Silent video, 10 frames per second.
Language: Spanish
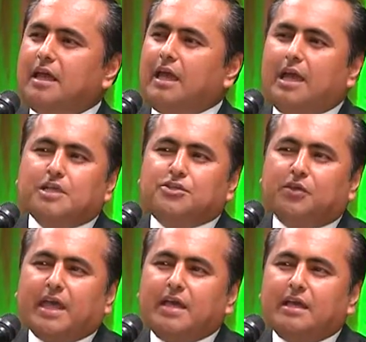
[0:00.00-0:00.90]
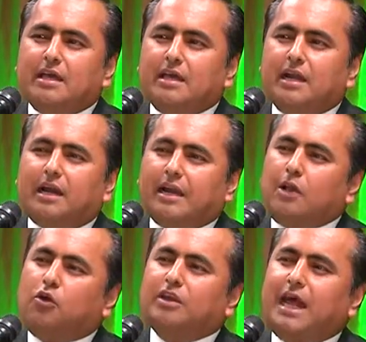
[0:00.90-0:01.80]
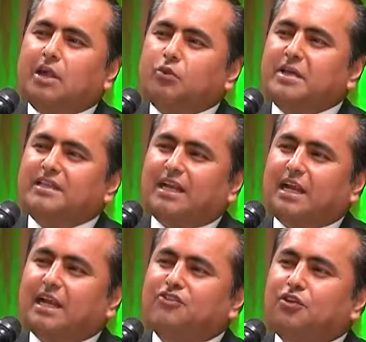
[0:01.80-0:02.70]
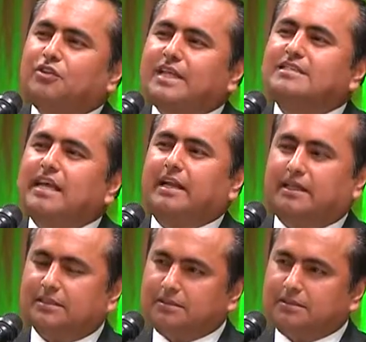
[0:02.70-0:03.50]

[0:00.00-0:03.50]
el hecho de recordar nuestra razón de ser,